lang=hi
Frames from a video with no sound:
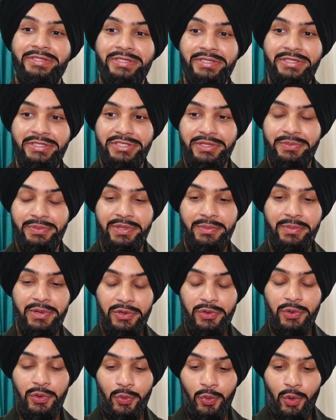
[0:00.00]
सी जब ये
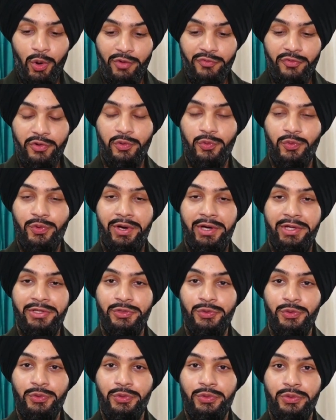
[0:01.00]
मेरे को रोल ऑफ़र हुआ
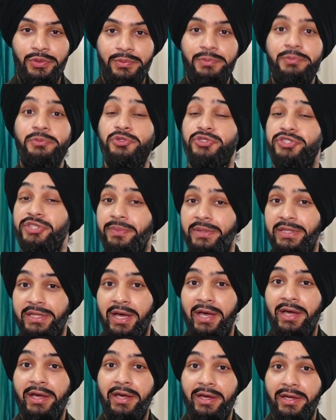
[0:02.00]
तो मुझे
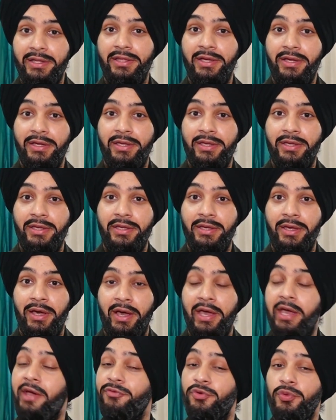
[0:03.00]
बताया गया था कि
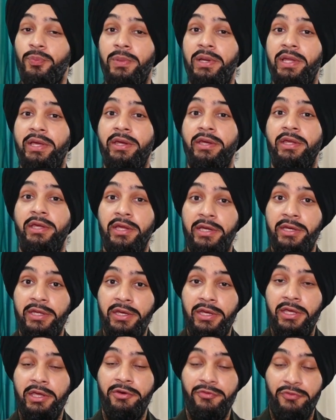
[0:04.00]
आई हैव टू प्ले एन
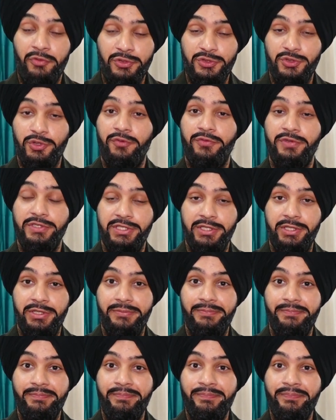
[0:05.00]
इंडियन एयरफोर्स
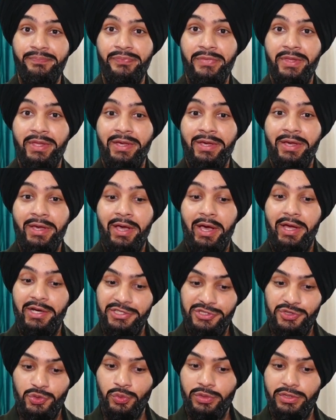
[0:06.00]
ऑफिसर
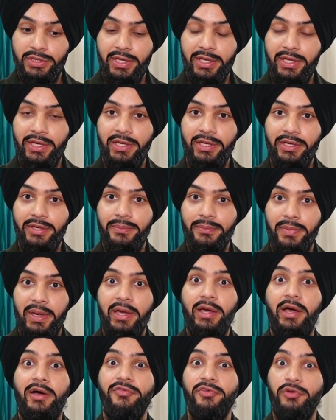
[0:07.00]
एंड सुनते ही
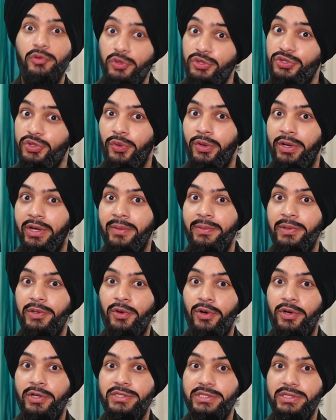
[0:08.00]
मैं काफ़ी खुश हो गया
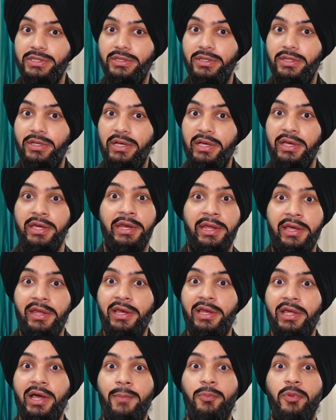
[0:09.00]
बिकॉज
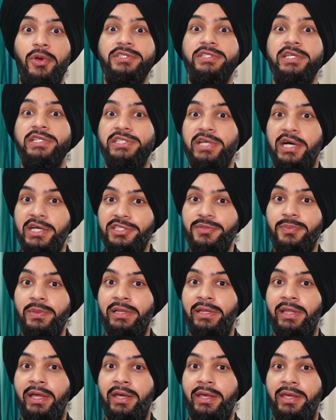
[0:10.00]
रेयरली आपको ऐसा चांस
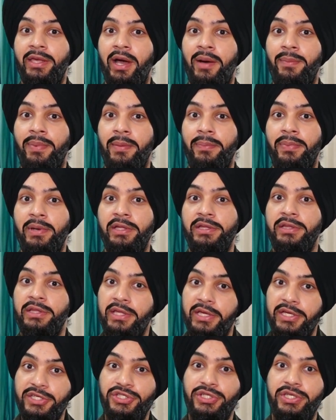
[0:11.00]
मिलता है कि आप अपने
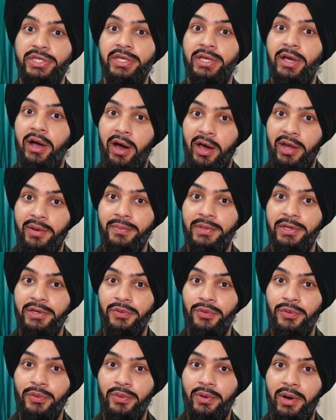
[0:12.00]
देश की आर्मी
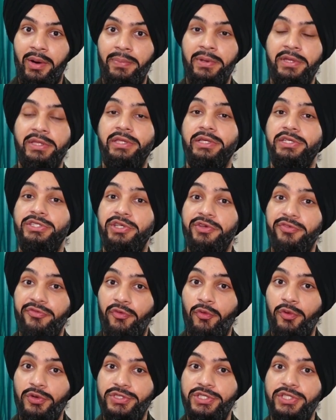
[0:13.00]
को अपने देश की
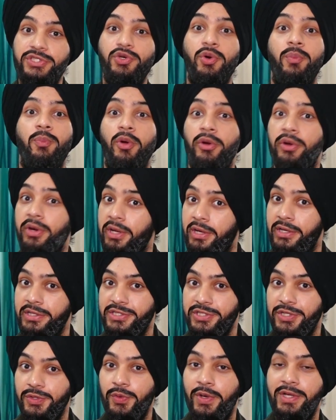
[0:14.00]
फोर्सेस को पोर्ट्रे कर
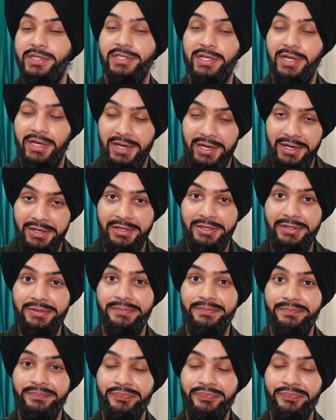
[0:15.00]
सको एज अ करेक्टर